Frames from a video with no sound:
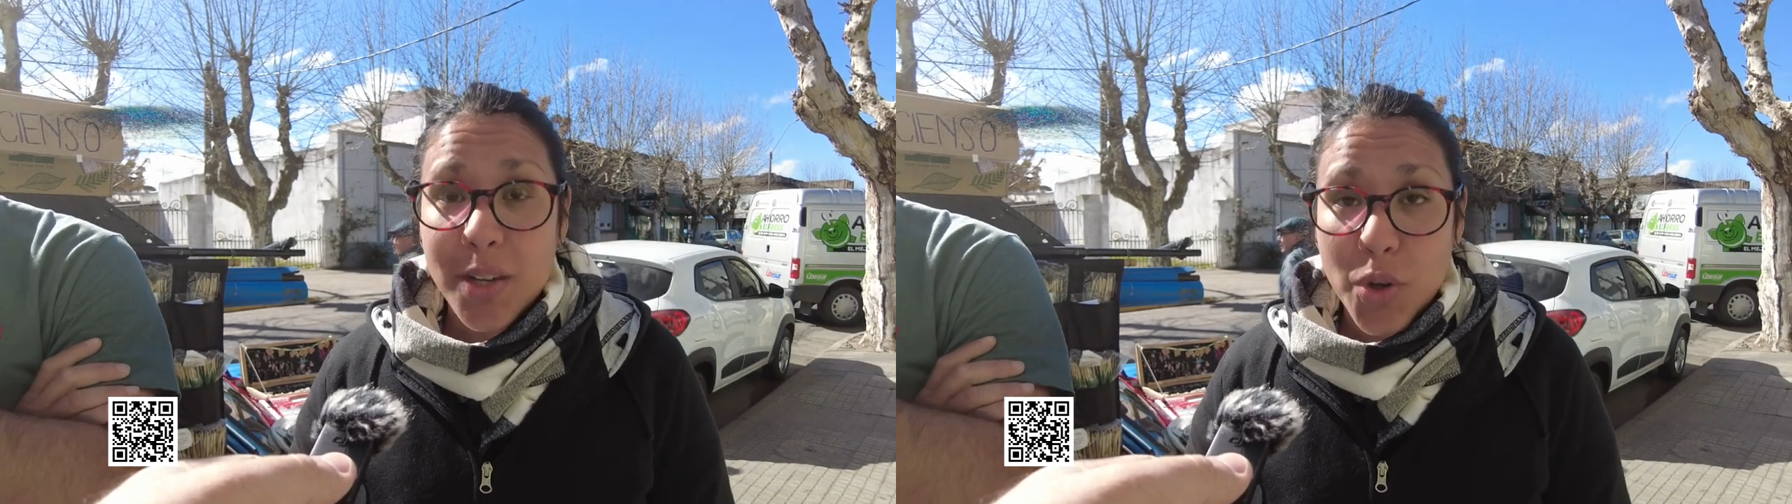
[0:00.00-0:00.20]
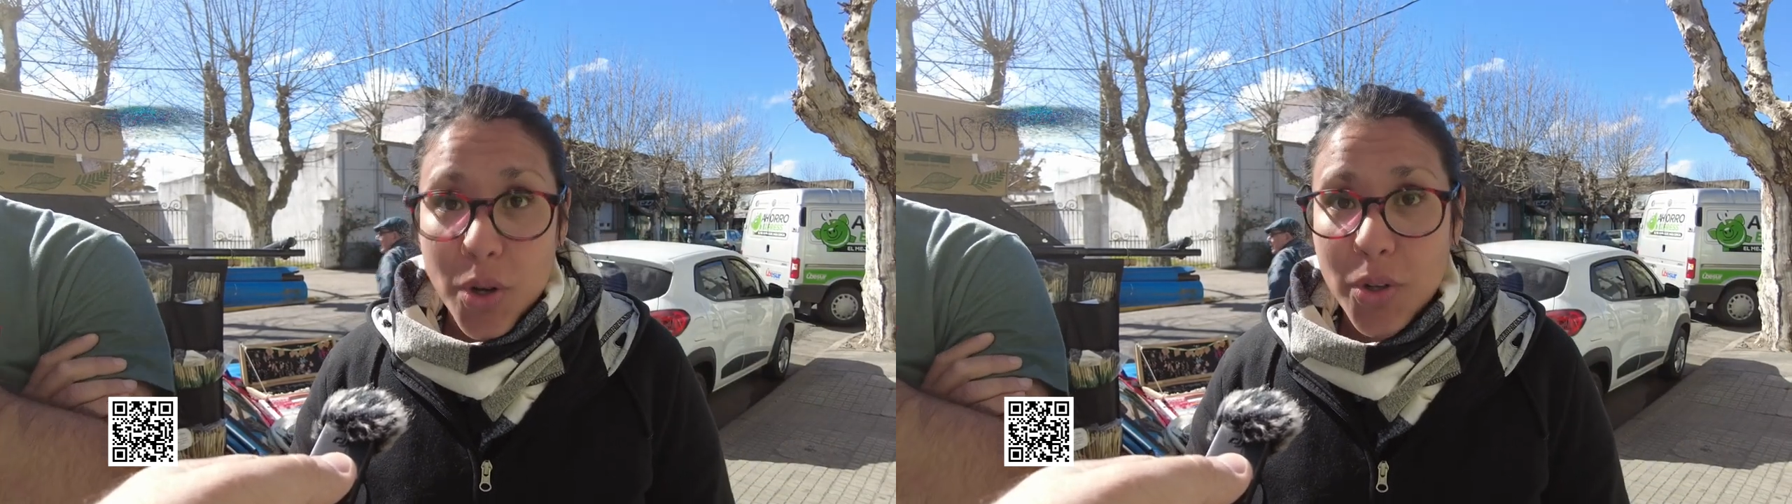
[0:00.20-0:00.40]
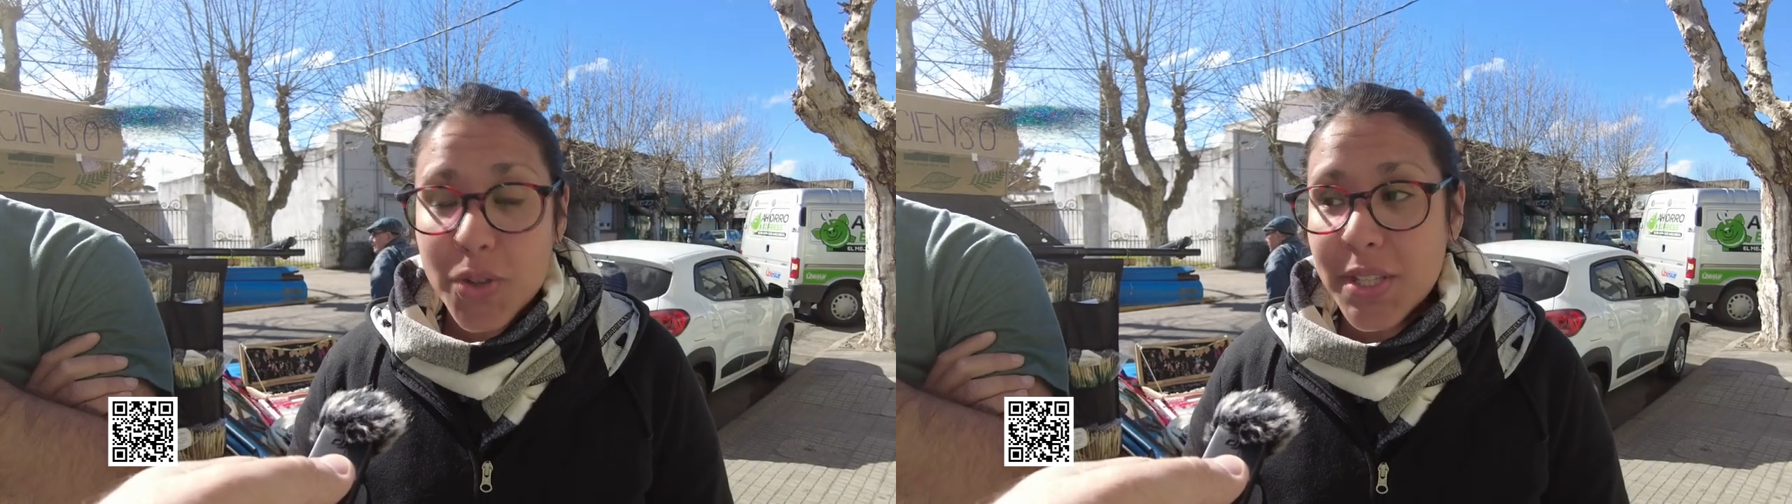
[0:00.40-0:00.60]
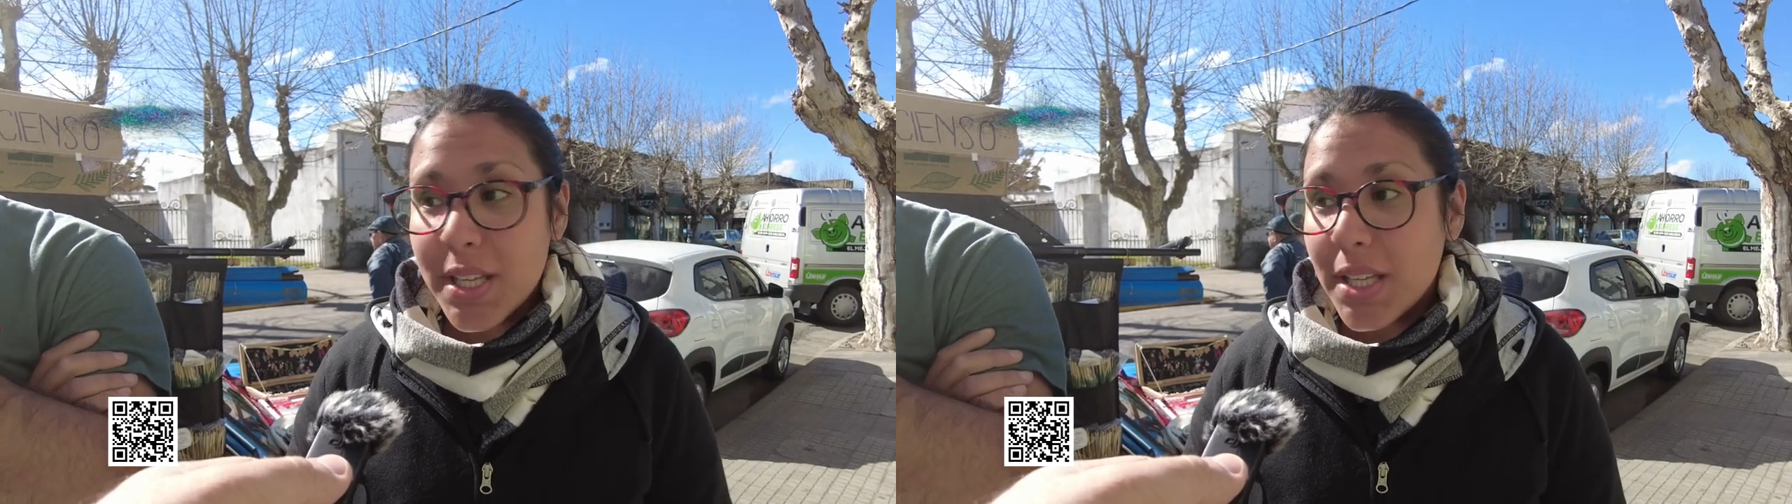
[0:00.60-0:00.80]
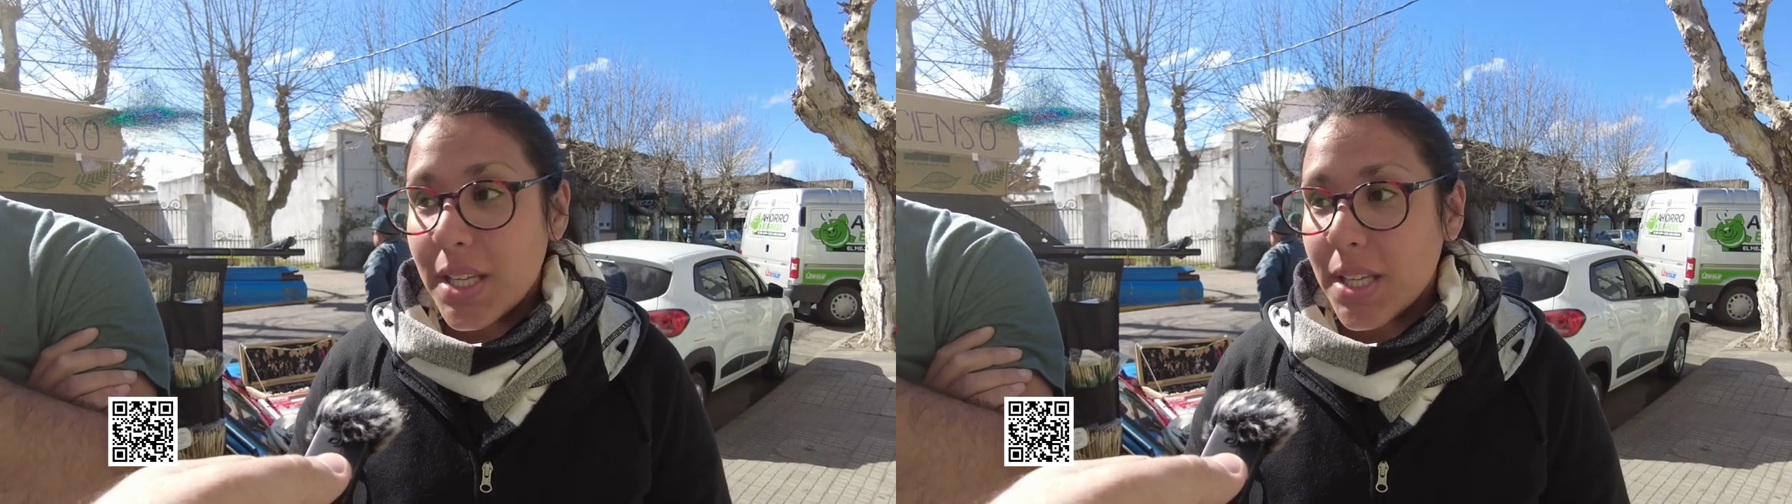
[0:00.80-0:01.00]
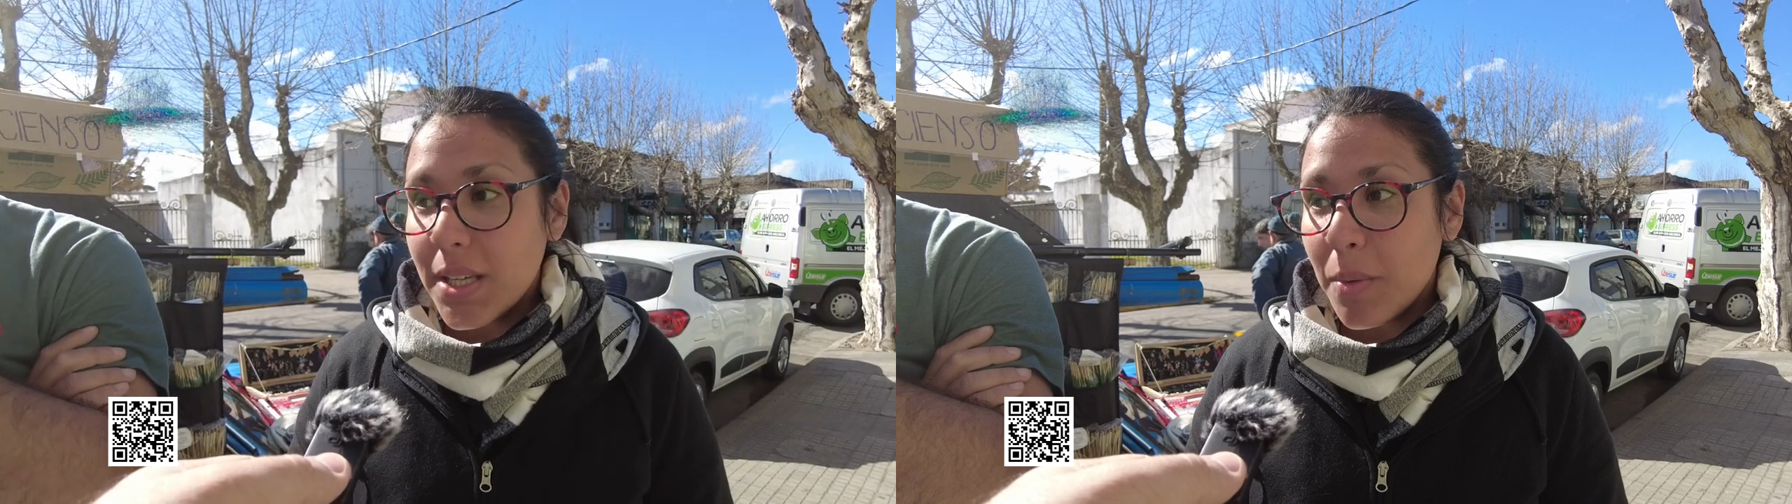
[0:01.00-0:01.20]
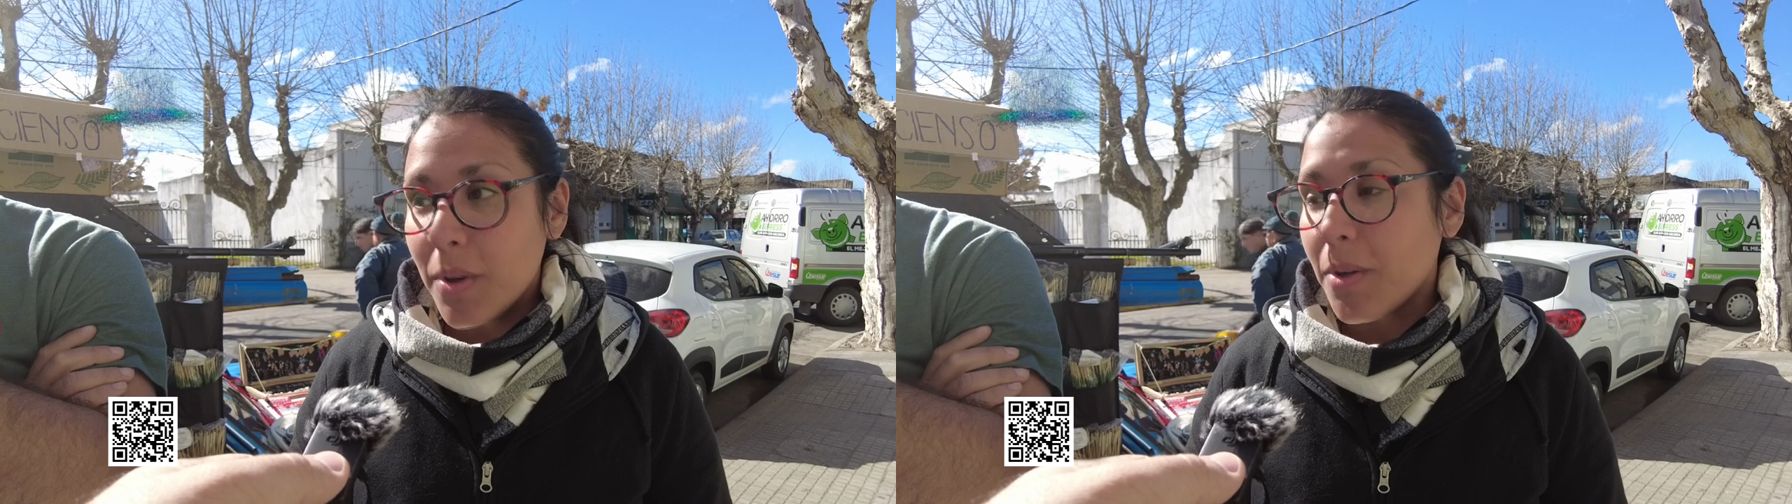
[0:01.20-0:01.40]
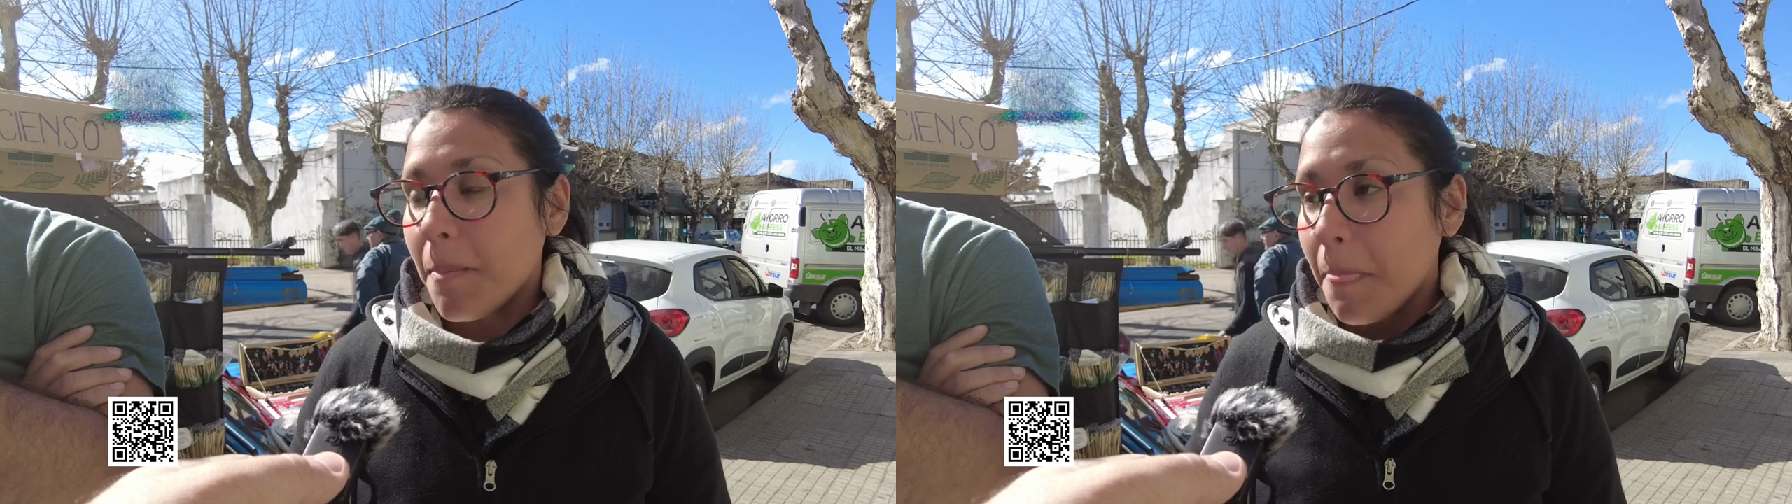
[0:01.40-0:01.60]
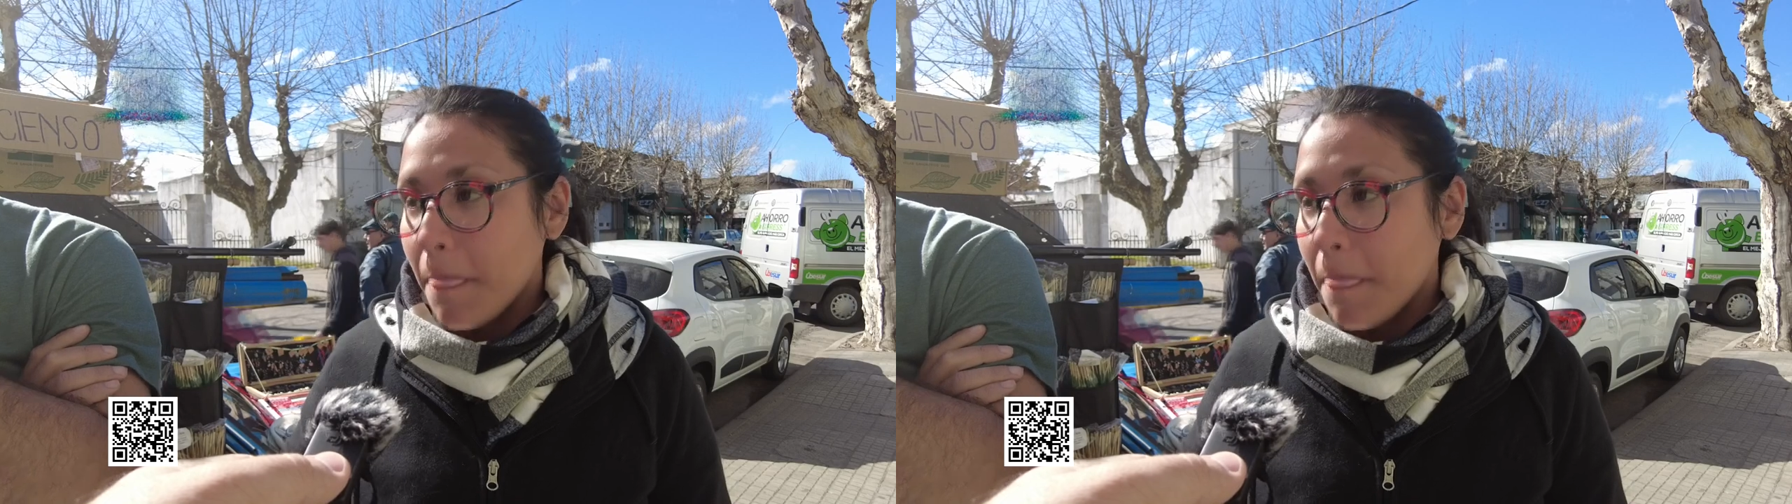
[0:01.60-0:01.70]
nos conocen y bueno,